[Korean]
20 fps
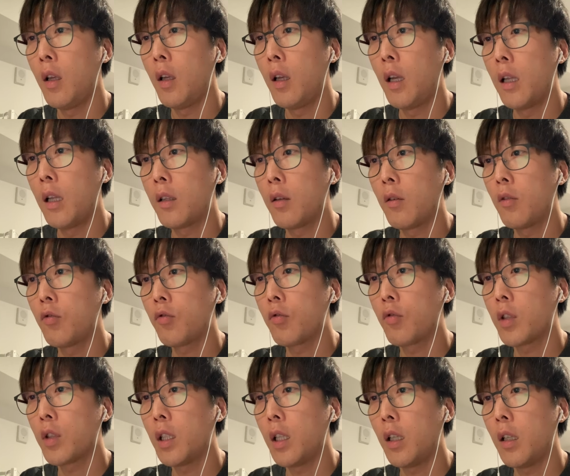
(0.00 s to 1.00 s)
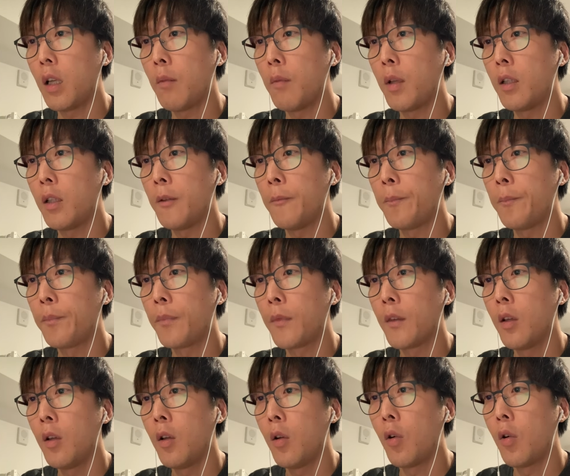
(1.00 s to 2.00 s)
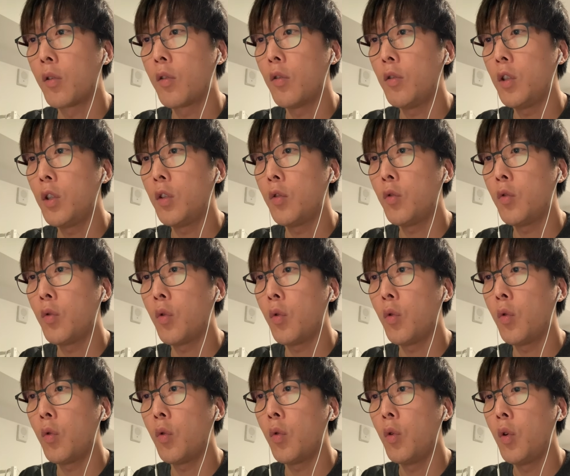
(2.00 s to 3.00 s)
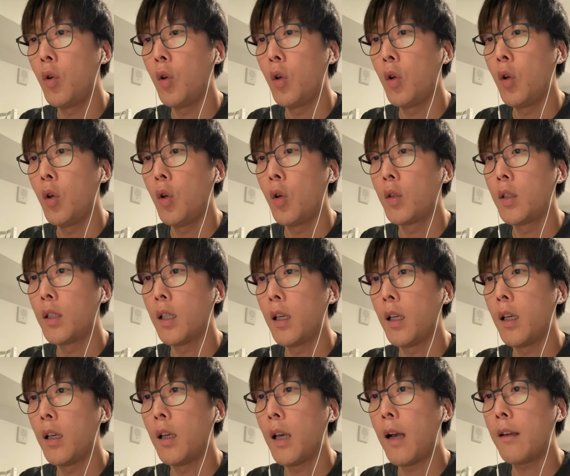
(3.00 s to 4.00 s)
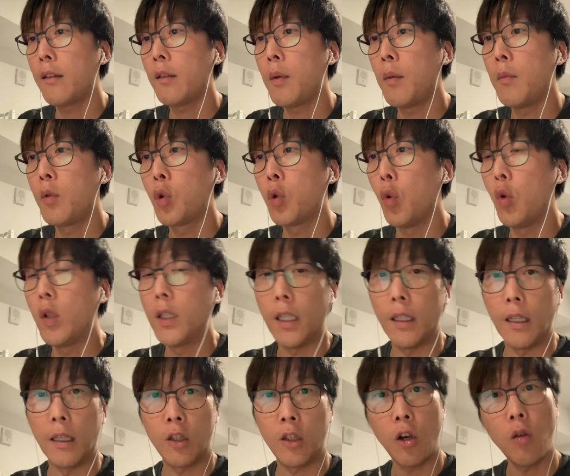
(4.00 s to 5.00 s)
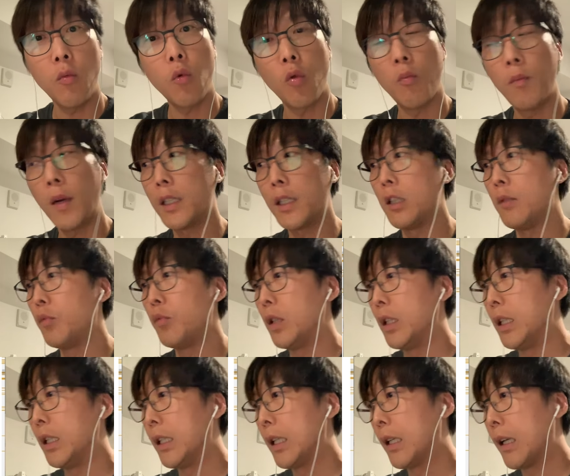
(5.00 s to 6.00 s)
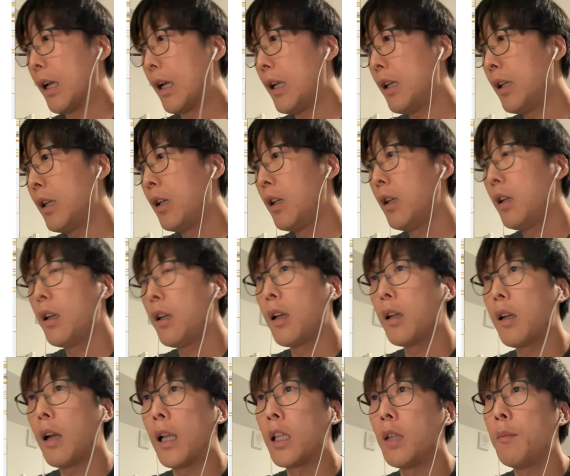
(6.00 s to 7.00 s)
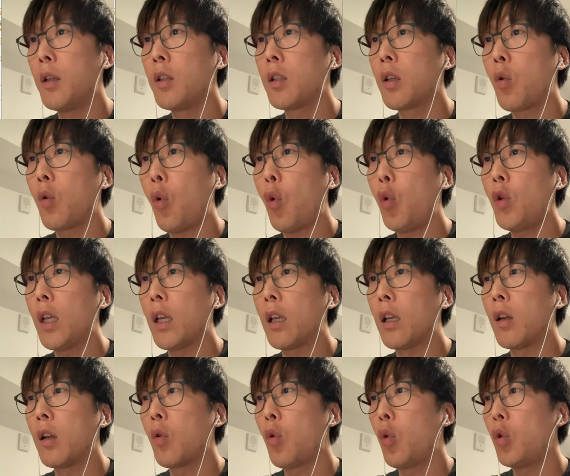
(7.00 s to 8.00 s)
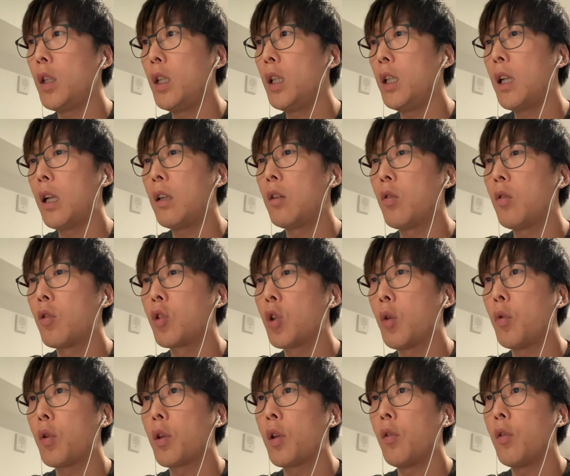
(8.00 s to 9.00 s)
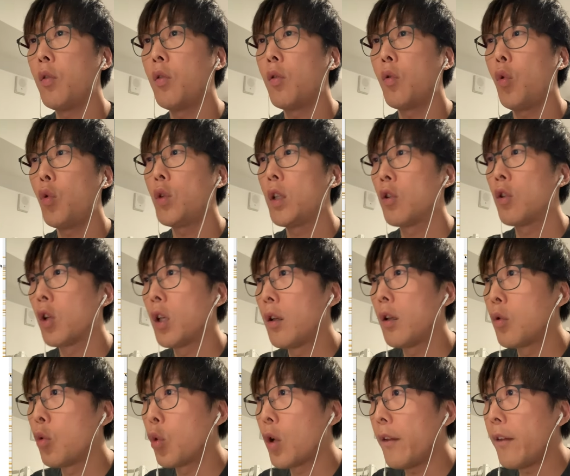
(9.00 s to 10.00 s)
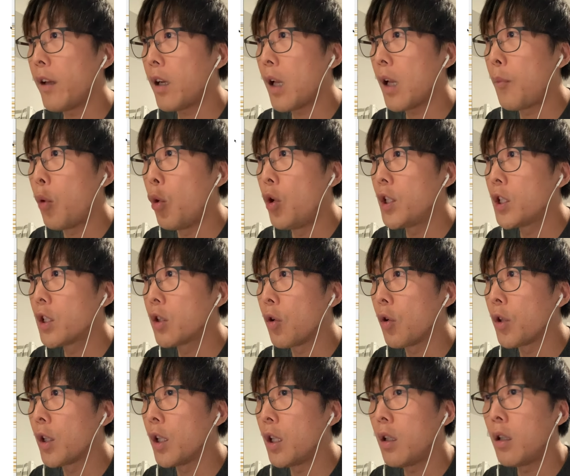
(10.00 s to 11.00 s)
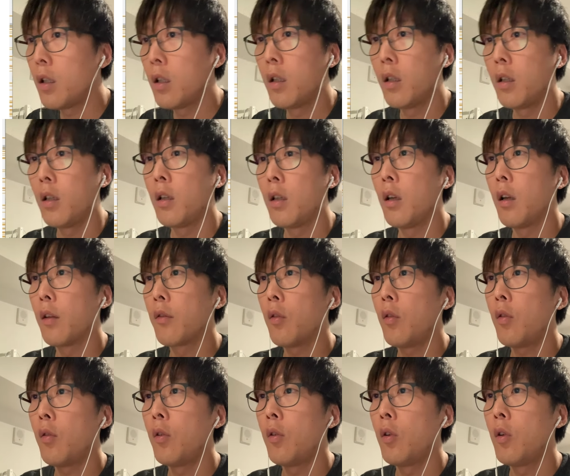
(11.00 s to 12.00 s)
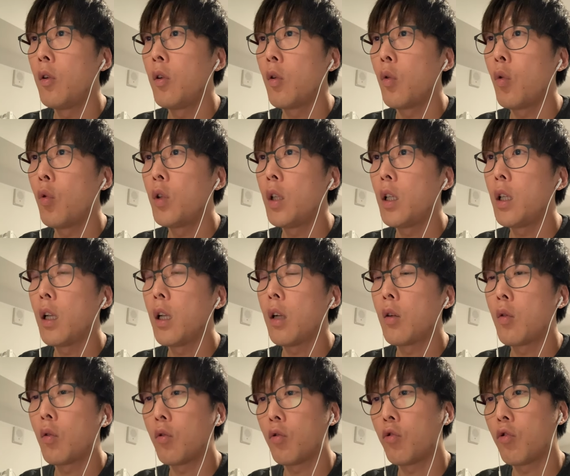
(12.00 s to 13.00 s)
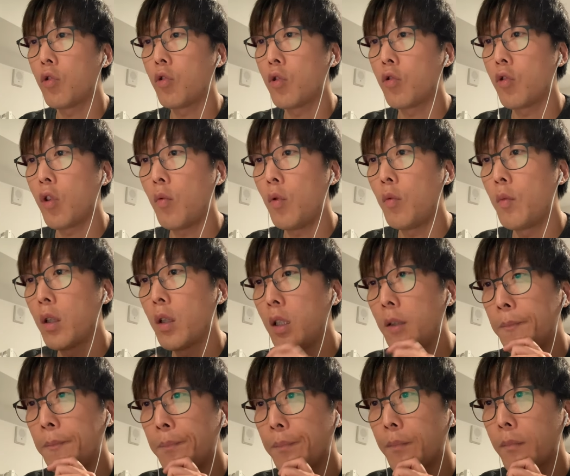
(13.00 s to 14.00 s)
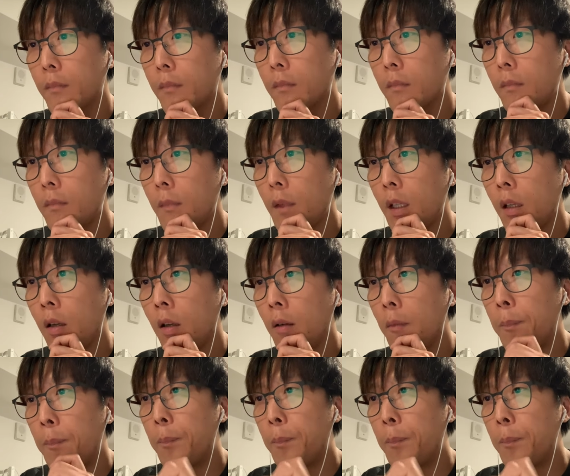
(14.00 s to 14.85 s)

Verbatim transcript: 엔터를 쭉쭉 치게 되면은 어떤 식으로 이제 학습하면 좋을지에 대해 처음 공부하시는 분이니까 아니면 이제 코딩, 코딩이라는 걸 쳐볼게요. 코딩 여기 노란 색깔 보이시죠 여기? 그래서 코딩이라는 것도 쭉쭉 쳐보면은 아,